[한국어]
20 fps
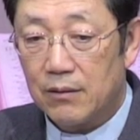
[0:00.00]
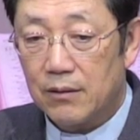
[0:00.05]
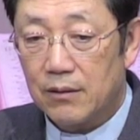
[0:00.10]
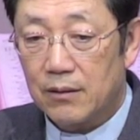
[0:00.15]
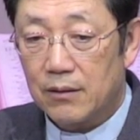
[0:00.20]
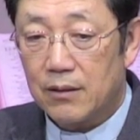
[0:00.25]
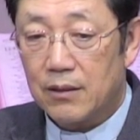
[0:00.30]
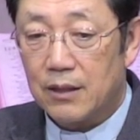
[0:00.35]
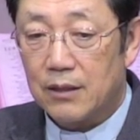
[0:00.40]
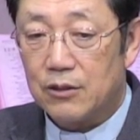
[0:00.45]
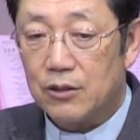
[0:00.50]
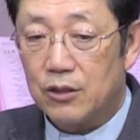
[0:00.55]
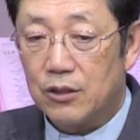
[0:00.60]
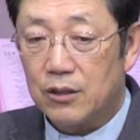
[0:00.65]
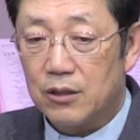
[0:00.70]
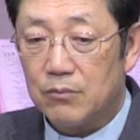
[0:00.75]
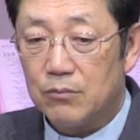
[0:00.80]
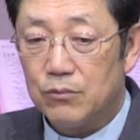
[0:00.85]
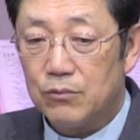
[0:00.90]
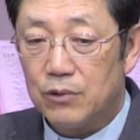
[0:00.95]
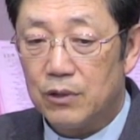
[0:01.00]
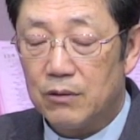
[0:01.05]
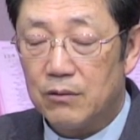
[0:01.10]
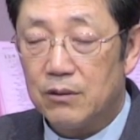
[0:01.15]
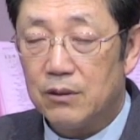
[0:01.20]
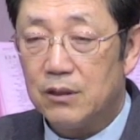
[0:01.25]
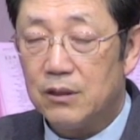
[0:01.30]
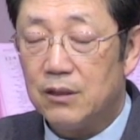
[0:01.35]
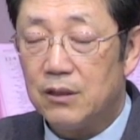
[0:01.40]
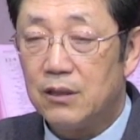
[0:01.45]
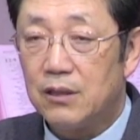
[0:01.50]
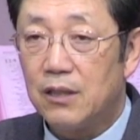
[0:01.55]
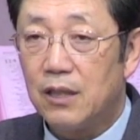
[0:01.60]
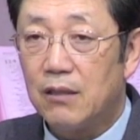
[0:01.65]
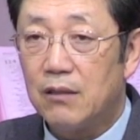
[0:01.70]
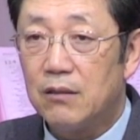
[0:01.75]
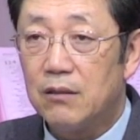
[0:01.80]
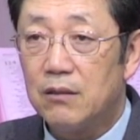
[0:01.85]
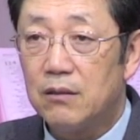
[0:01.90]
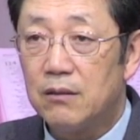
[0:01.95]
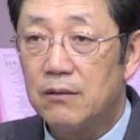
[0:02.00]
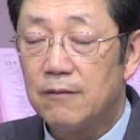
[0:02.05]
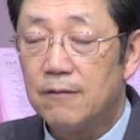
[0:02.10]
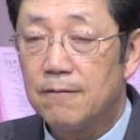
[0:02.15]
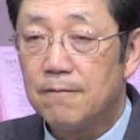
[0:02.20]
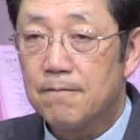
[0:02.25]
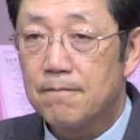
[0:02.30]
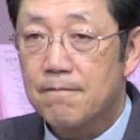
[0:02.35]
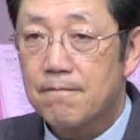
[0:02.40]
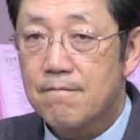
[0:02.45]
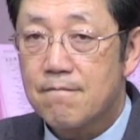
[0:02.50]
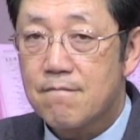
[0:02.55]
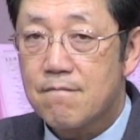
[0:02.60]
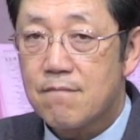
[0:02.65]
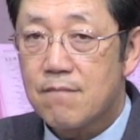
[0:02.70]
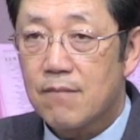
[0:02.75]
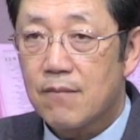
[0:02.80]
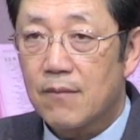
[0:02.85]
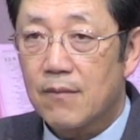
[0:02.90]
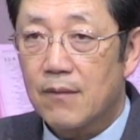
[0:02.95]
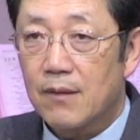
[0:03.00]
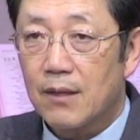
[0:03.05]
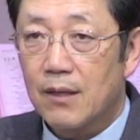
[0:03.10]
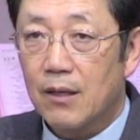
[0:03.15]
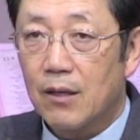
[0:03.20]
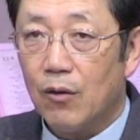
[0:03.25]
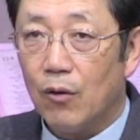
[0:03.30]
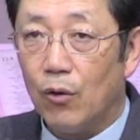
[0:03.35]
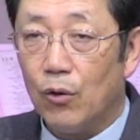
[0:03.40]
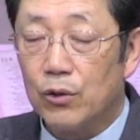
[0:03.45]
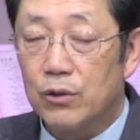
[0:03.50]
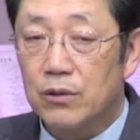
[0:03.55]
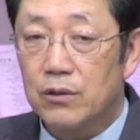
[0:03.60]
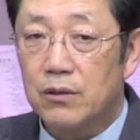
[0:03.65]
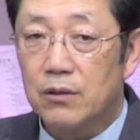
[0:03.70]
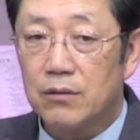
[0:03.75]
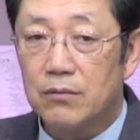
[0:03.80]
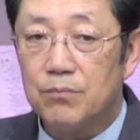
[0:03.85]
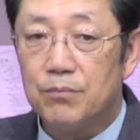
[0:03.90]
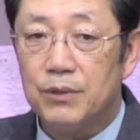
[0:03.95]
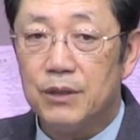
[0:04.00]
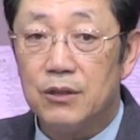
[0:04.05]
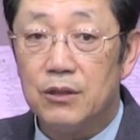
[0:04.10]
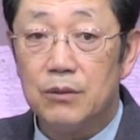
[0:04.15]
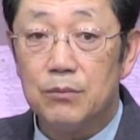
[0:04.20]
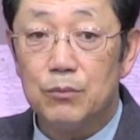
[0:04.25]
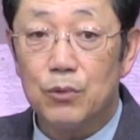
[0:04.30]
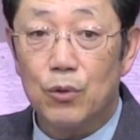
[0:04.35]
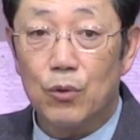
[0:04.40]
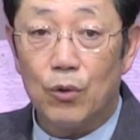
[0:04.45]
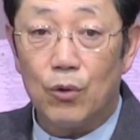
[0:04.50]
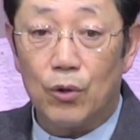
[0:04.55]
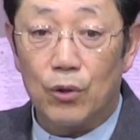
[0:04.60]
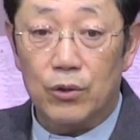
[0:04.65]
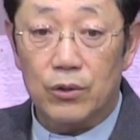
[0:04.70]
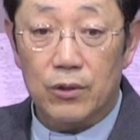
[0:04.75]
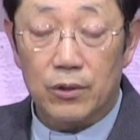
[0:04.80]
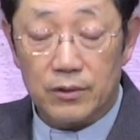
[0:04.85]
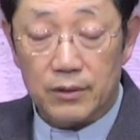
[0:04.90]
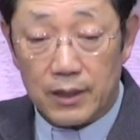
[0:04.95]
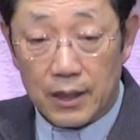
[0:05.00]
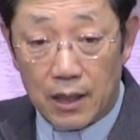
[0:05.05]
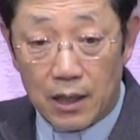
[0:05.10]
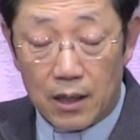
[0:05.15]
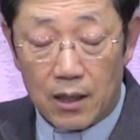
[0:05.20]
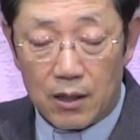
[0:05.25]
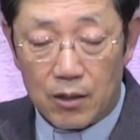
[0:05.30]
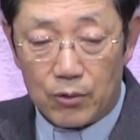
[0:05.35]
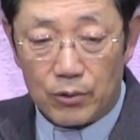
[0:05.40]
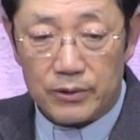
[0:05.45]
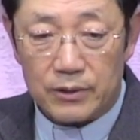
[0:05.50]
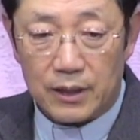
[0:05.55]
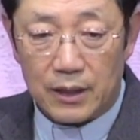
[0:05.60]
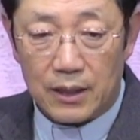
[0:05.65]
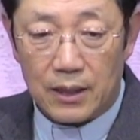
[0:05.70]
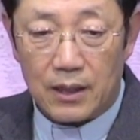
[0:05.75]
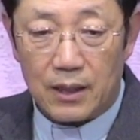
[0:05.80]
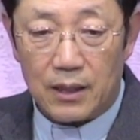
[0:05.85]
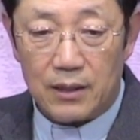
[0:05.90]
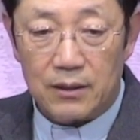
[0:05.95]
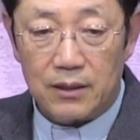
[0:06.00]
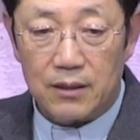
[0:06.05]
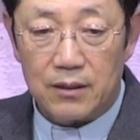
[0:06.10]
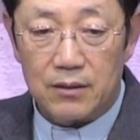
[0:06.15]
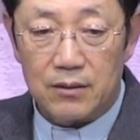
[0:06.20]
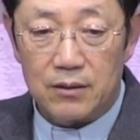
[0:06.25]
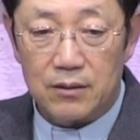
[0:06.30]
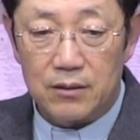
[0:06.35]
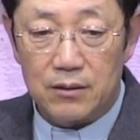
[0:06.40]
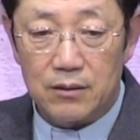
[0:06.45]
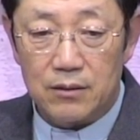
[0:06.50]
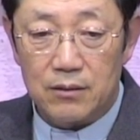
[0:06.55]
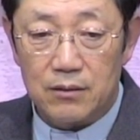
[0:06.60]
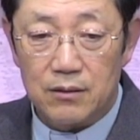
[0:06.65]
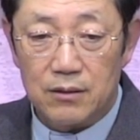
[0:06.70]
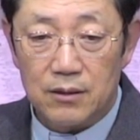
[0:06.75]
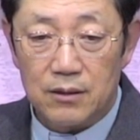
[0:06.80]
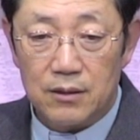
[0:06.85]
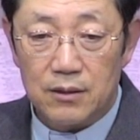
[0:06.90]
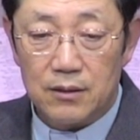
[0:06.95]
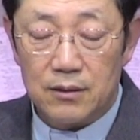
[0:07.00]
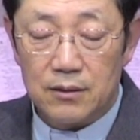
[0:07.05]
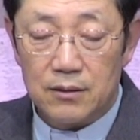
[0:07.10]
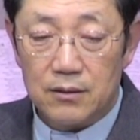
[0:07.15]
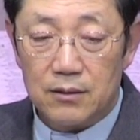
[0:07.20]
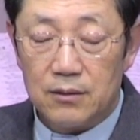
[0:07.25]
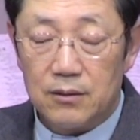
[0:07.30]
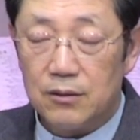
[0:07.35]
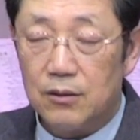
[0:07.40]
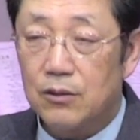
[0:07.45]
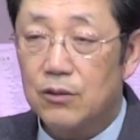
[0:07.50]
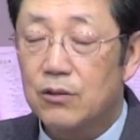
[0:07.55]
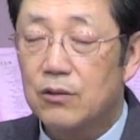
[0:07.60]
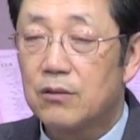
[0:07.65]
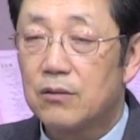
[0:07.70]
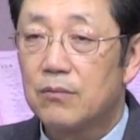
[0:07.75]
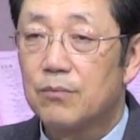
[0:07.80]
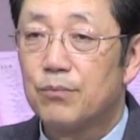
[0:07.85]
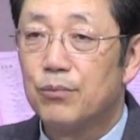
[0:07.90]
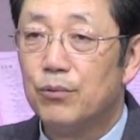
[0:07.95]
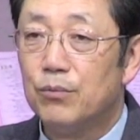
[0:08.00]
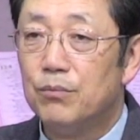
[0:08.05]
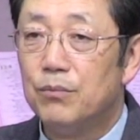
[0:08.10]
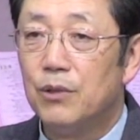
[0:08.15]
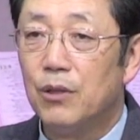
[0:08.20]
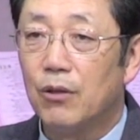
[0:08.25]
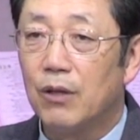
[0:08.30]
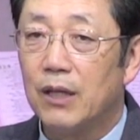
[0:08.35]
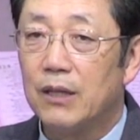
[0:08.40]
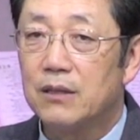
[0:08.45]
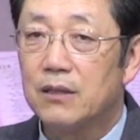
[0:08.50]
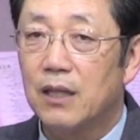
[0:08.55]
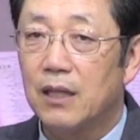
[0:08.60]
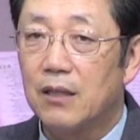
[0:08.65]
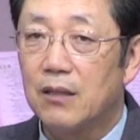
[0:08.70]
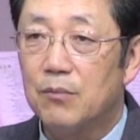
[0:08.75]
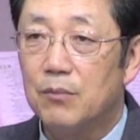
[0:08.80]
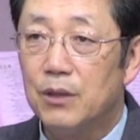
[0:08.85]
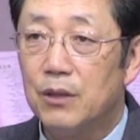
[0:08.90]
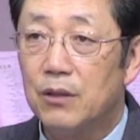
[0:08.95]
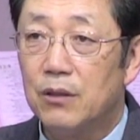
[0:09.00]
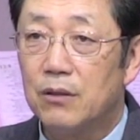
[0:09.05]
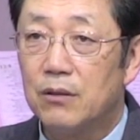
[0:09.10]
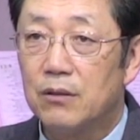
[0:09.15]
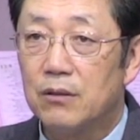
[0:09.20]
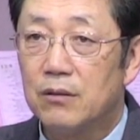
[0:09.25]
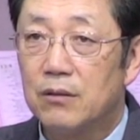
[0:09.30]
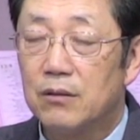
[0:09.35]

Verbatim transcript: 그러니까 지금 우리는 이 시대를 어떤 믿음으로 어떤 생각을 갖고 살아가야 되는지를 이게 분명하지 않으면